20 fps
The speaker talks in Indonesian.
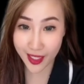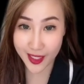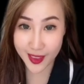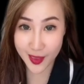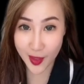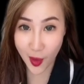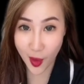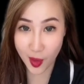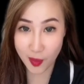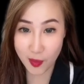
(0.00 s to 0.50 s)

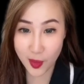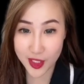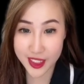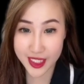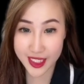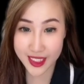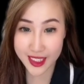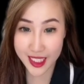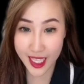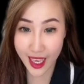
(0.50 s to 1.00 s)
dong,
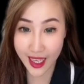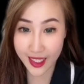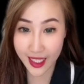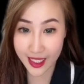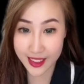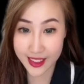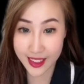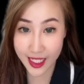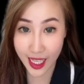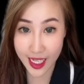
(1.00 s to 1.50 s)
bocilnya
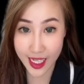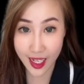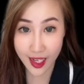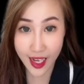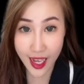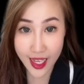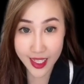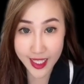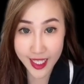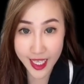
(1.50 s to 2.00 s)
kasih tanah
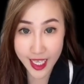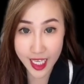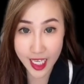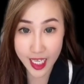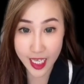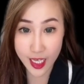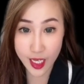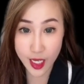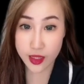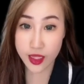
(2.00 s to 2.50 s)

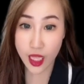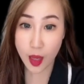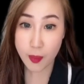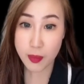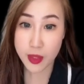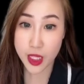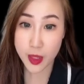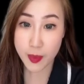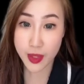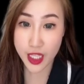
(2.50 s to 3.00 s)
lagi.
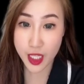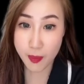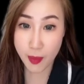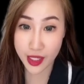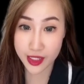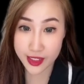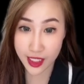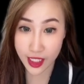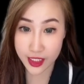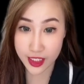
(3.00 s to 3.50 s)
Tapi tiba-tiba
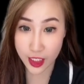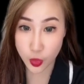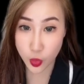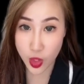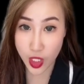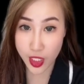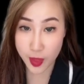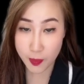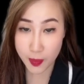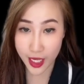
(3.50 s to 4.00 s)
salah satu
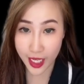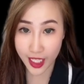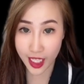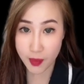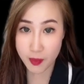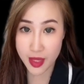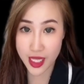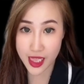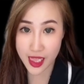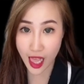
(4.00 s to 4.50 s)
dari mereka
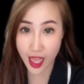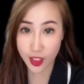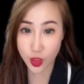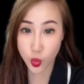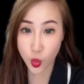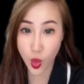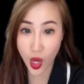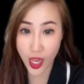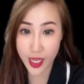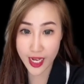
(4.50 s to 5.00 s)
bilang,
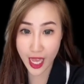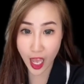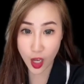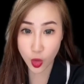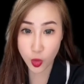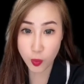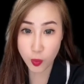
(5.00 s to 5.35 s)
Tuhan aku mau